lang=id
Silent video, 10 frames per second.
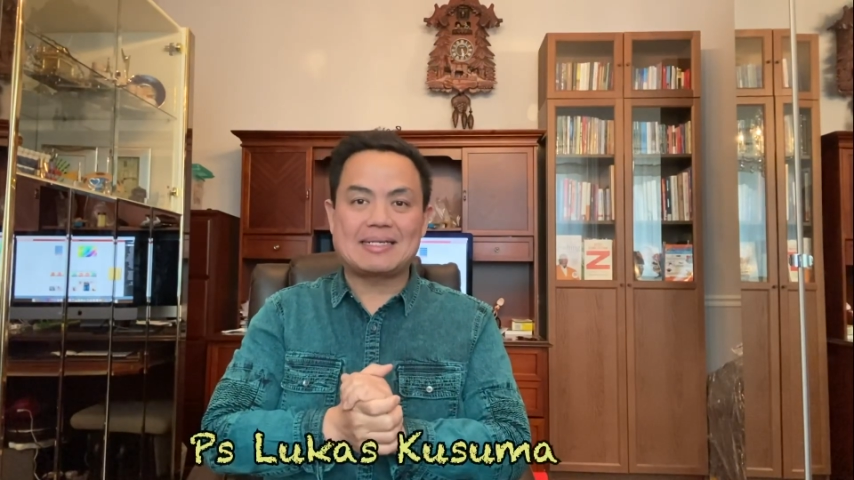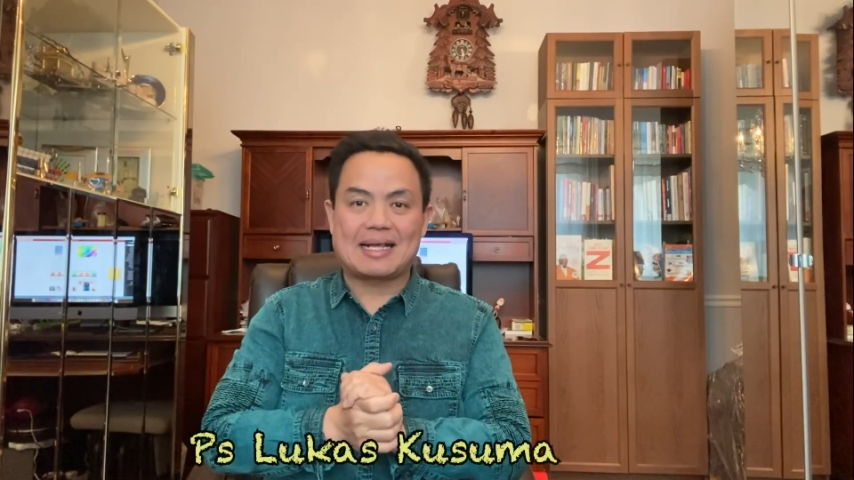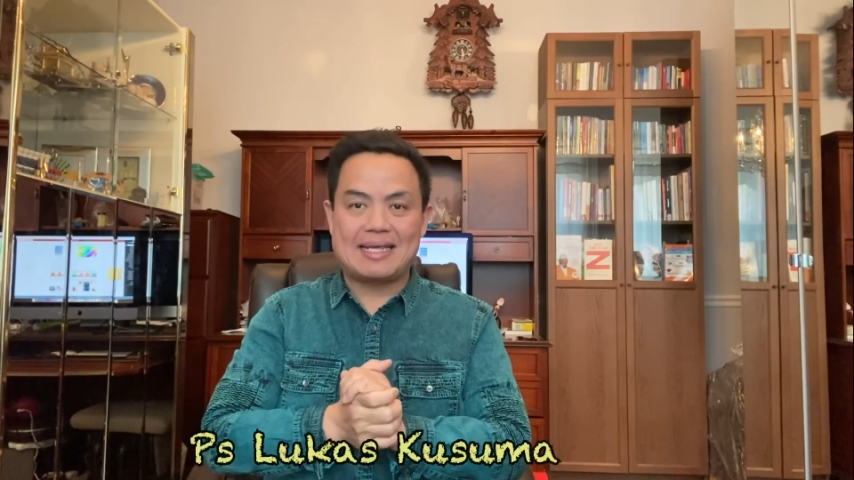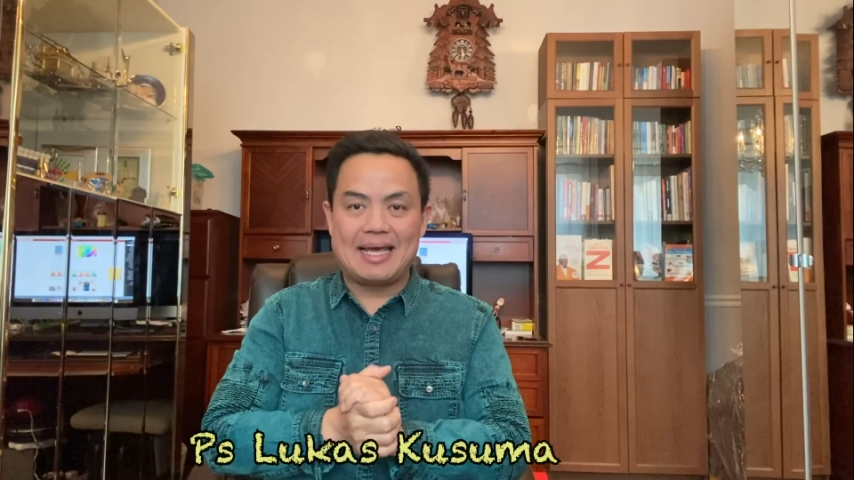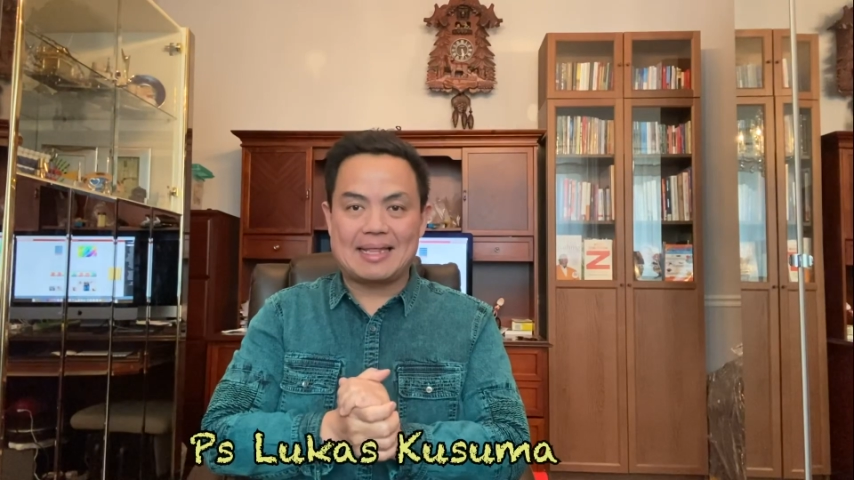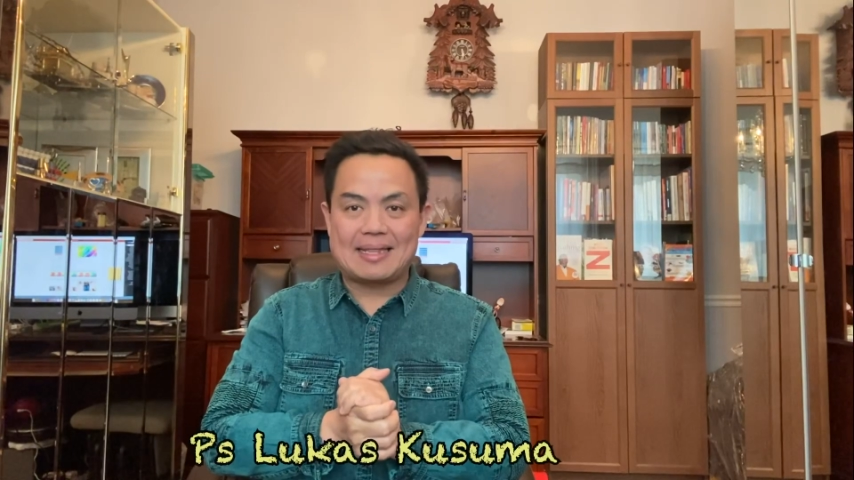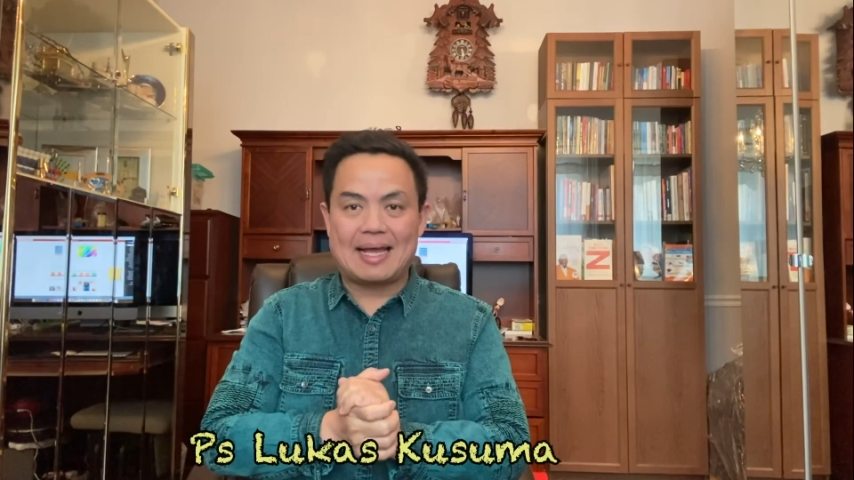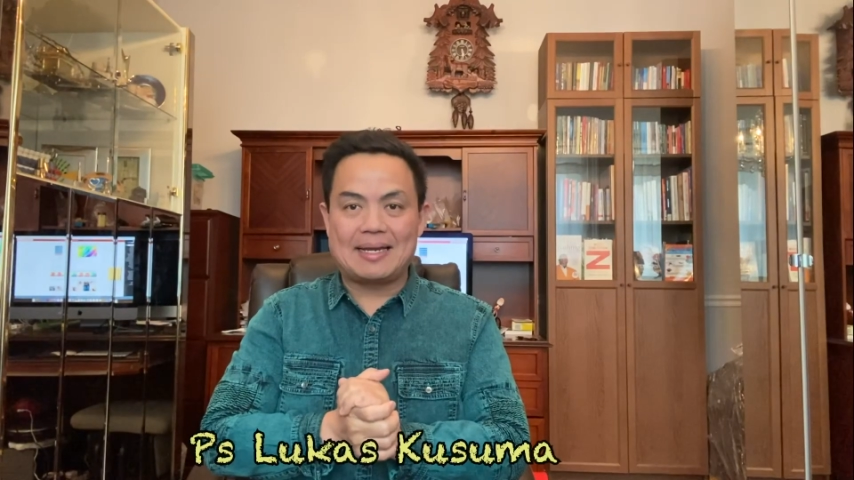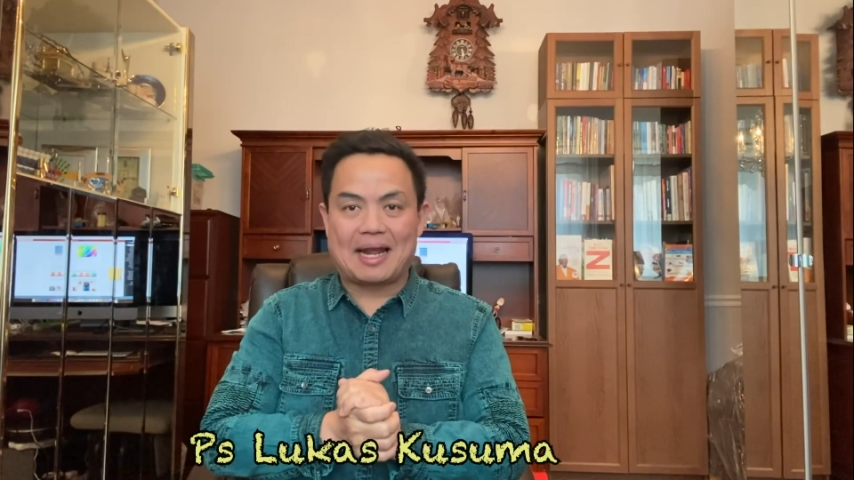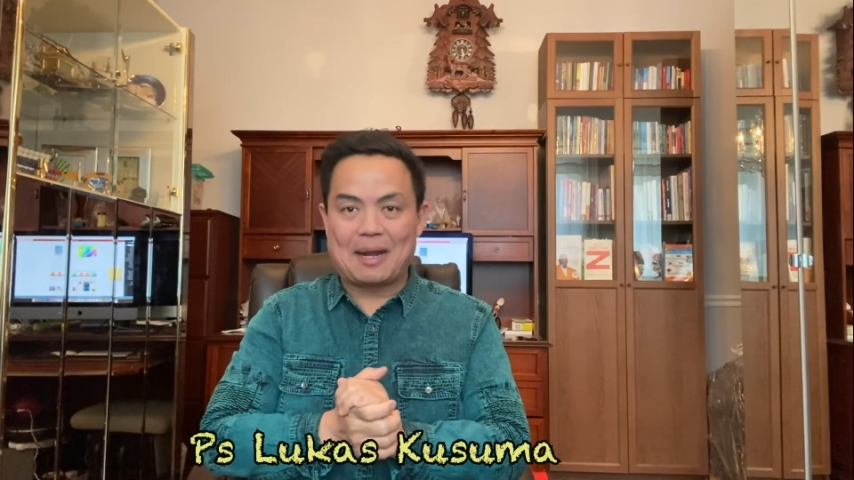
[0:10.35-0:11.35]

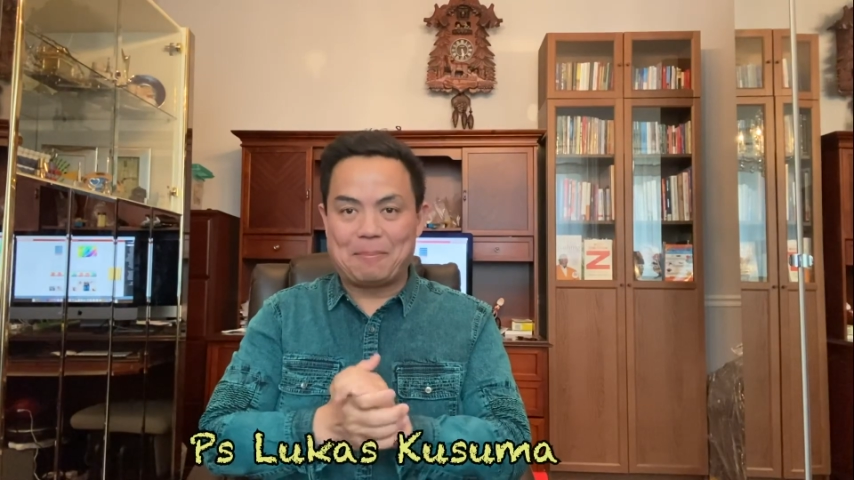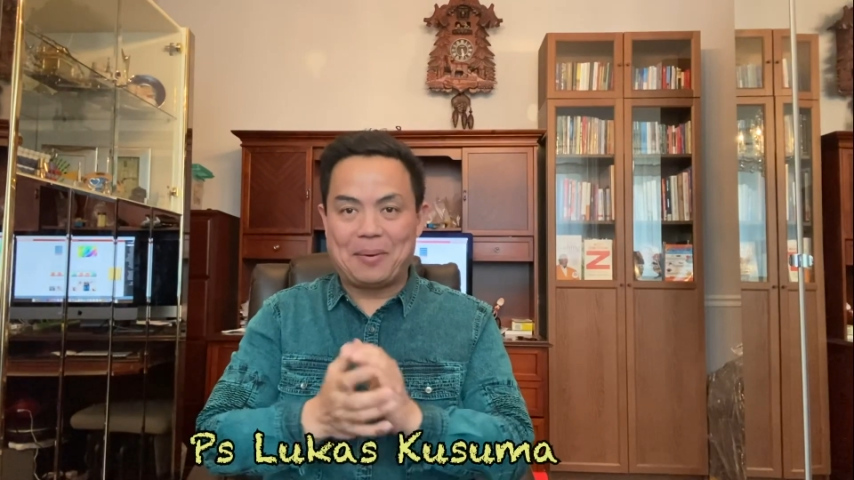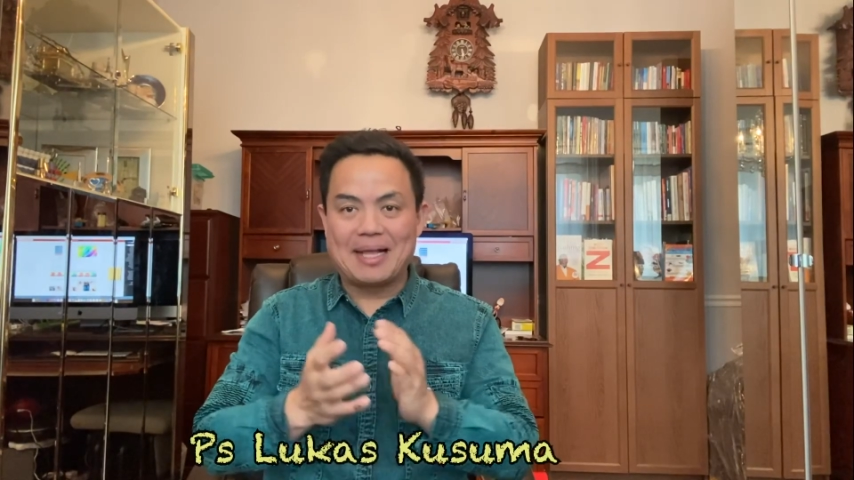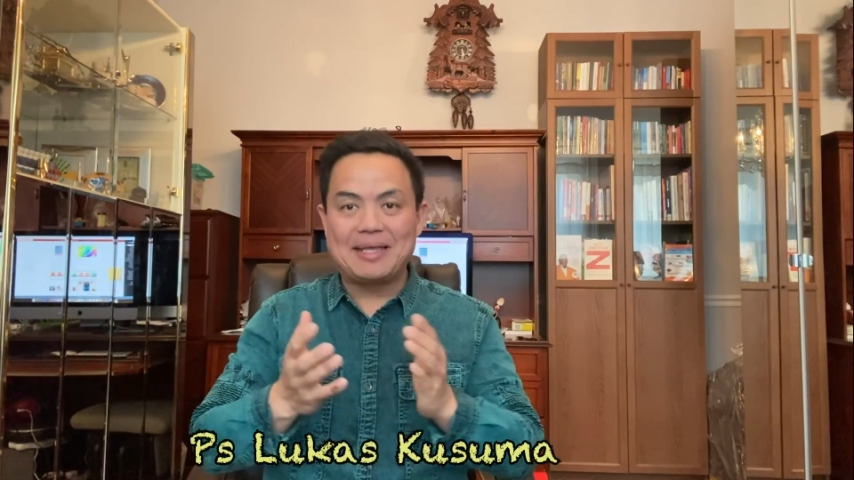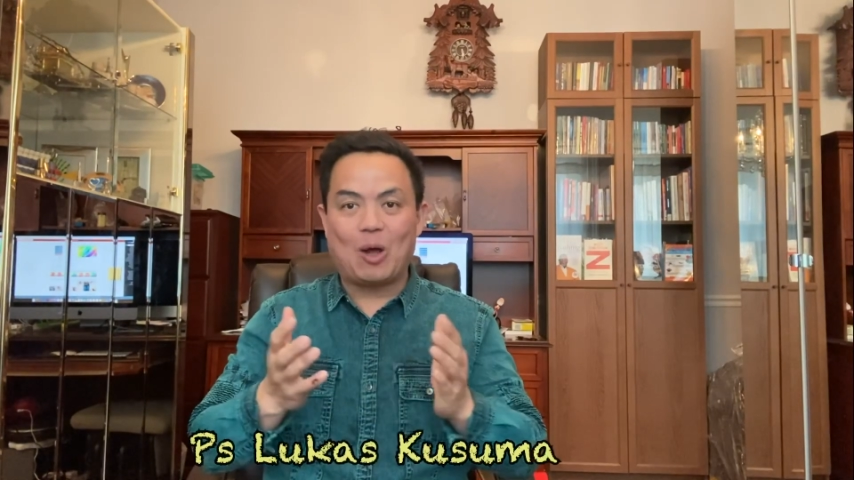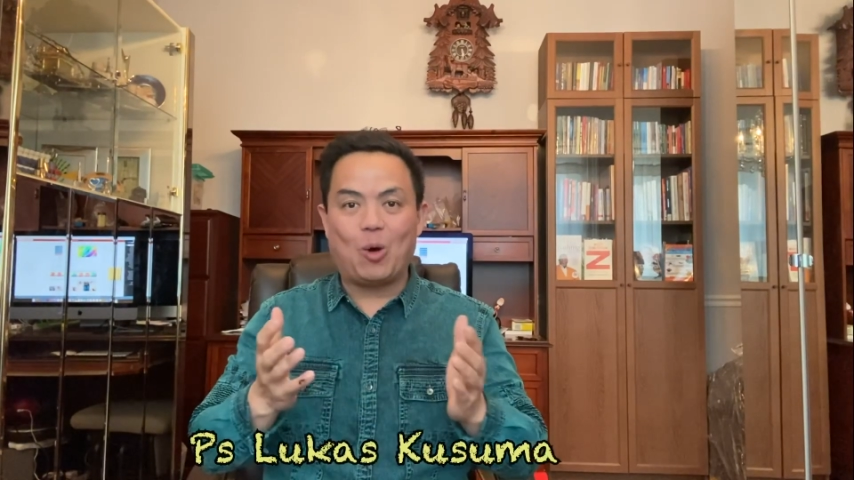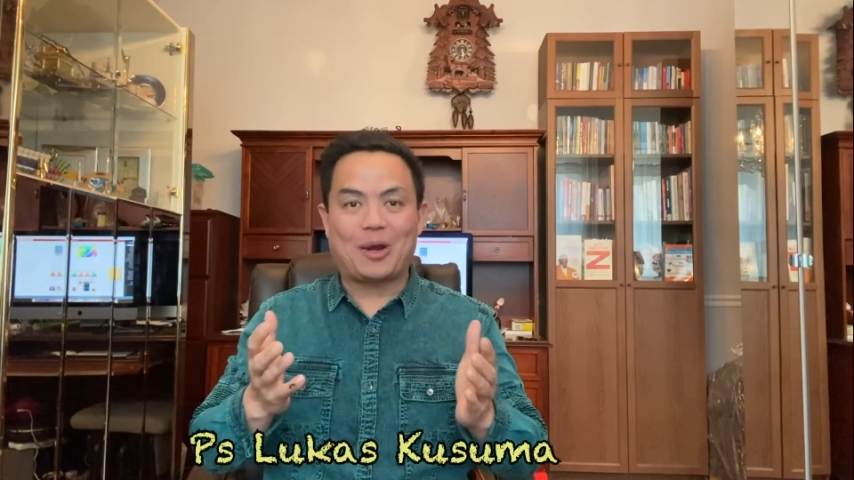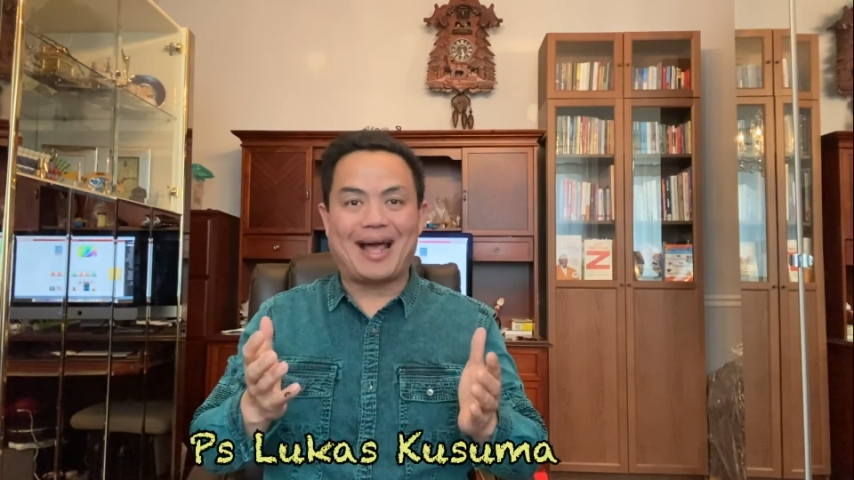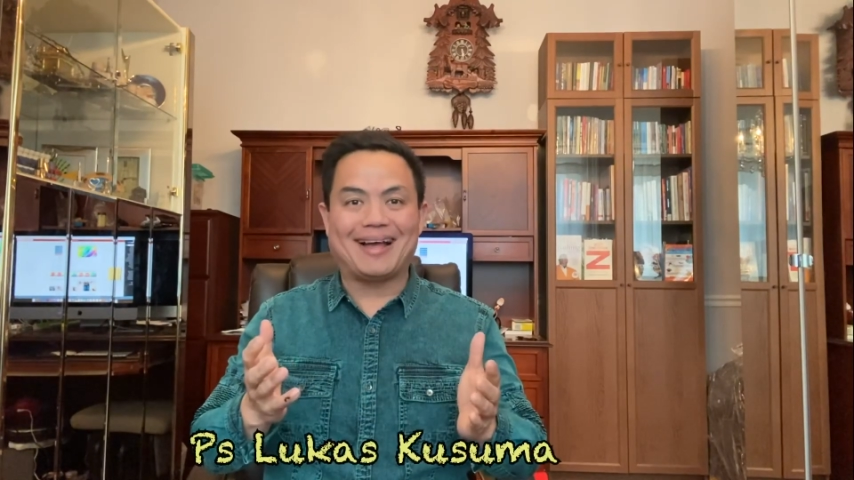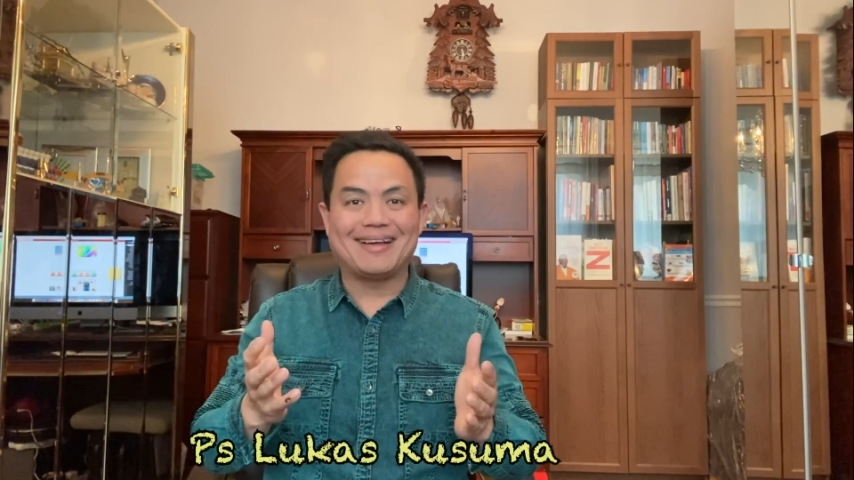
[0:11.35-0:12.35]
kegiatan dengan banyak
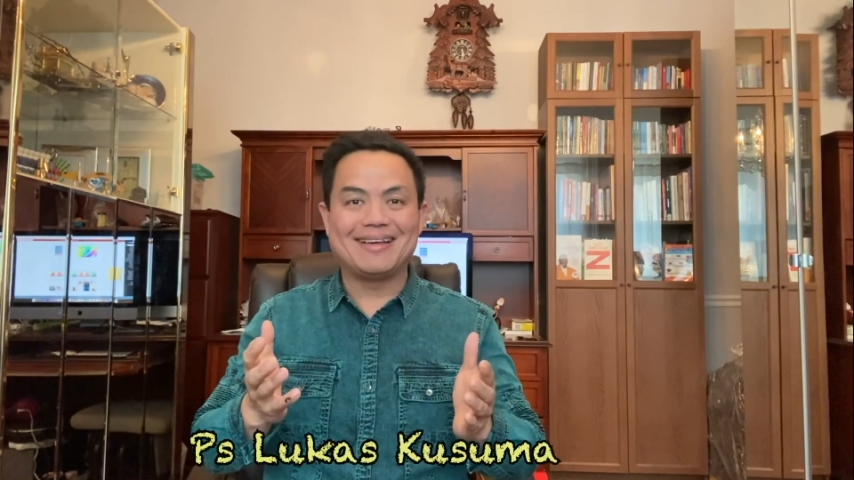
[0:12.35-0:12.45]
orang,